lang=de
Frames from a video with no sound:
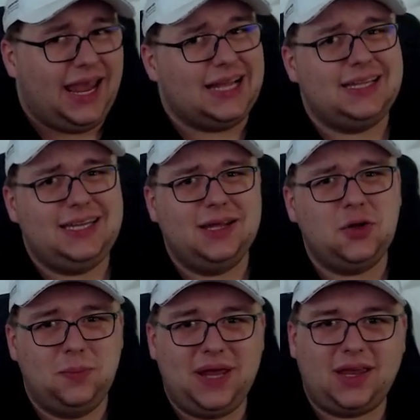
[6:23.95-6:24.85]
Hättet ihr
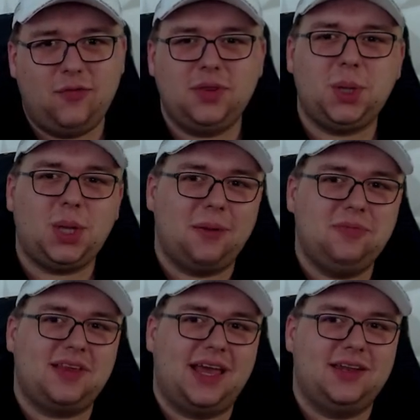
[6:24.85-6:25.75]
noch mehr gewusst,
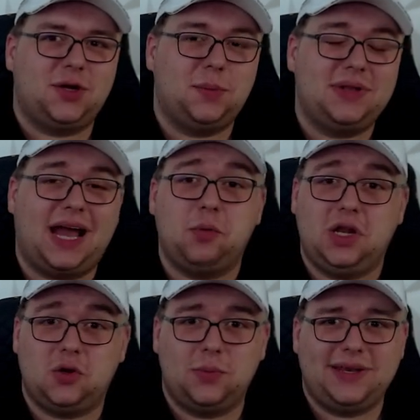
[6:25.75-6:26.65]
schreibt es gerne in die Kommentare,
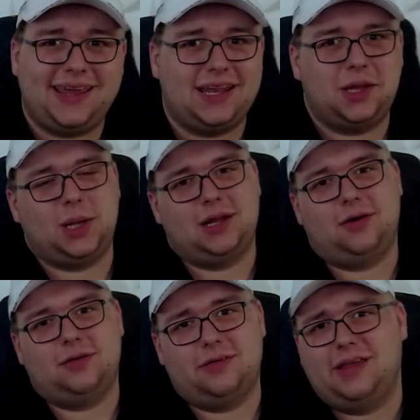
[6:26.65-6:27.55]
abonniert unbedingt gerne den
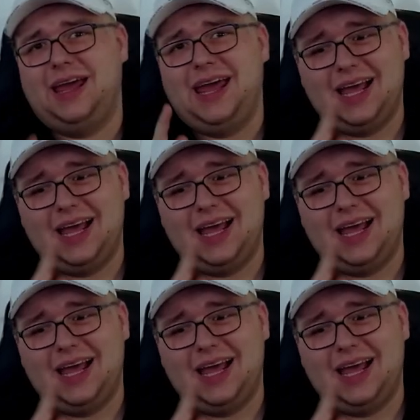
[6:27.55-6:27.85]
Channel